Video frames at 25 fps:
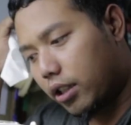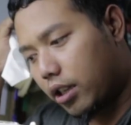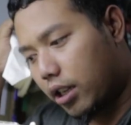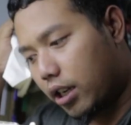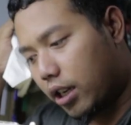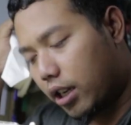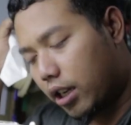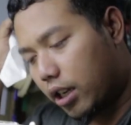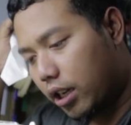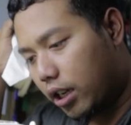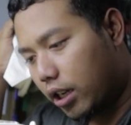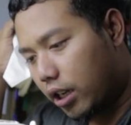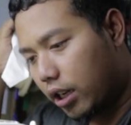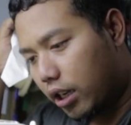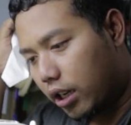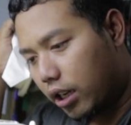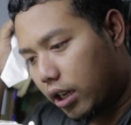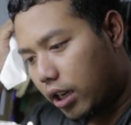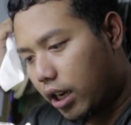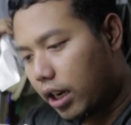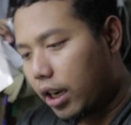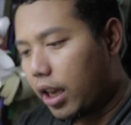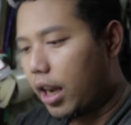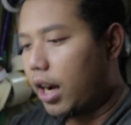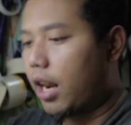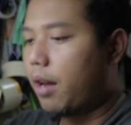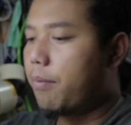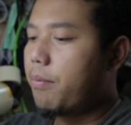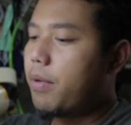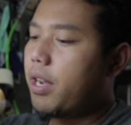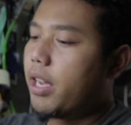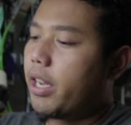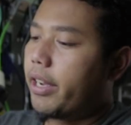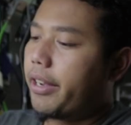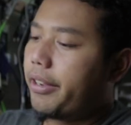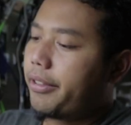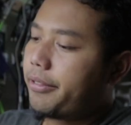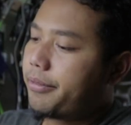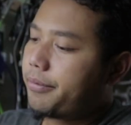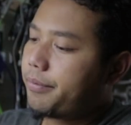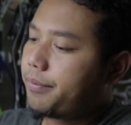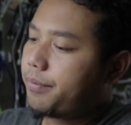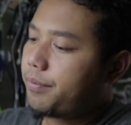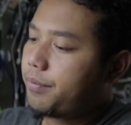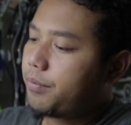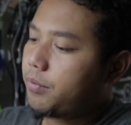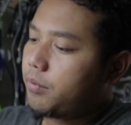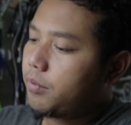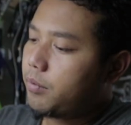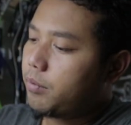uh, agak lama ya
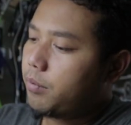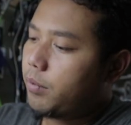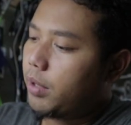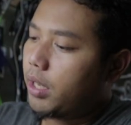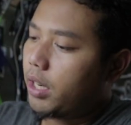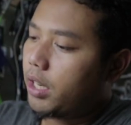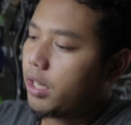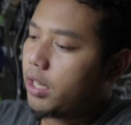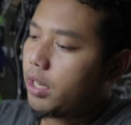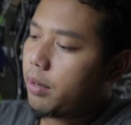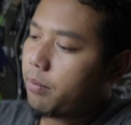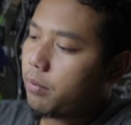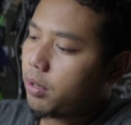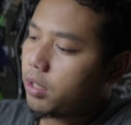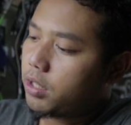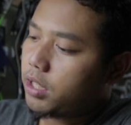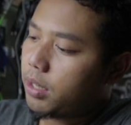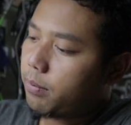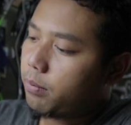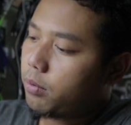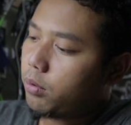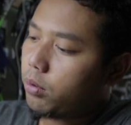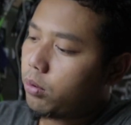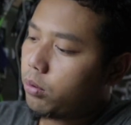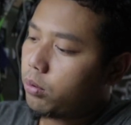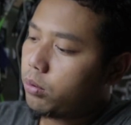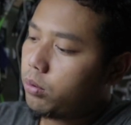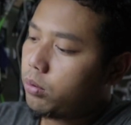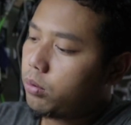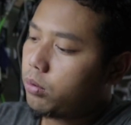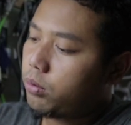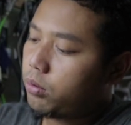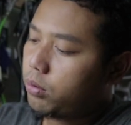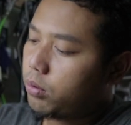biar dia meresap dulu